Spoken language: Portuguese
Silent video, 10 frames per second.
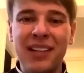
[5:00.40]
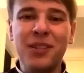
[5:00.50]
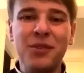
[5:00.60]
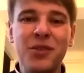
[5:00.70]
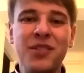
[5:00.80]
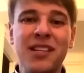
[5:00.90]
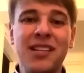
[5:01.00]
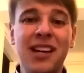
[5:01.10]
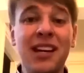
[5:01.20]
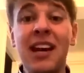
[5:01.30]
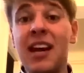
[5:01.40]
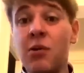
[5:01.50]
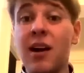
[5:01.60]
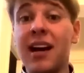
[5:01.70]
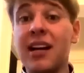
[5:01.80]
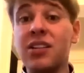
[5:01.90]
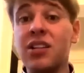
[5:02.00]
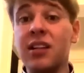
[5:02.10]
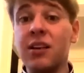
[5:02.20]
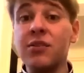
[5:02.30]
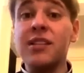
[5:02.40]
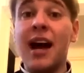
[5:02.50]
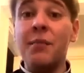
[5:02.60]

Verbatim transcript: Padre Lúcio Sesquim e com a graça de Deus,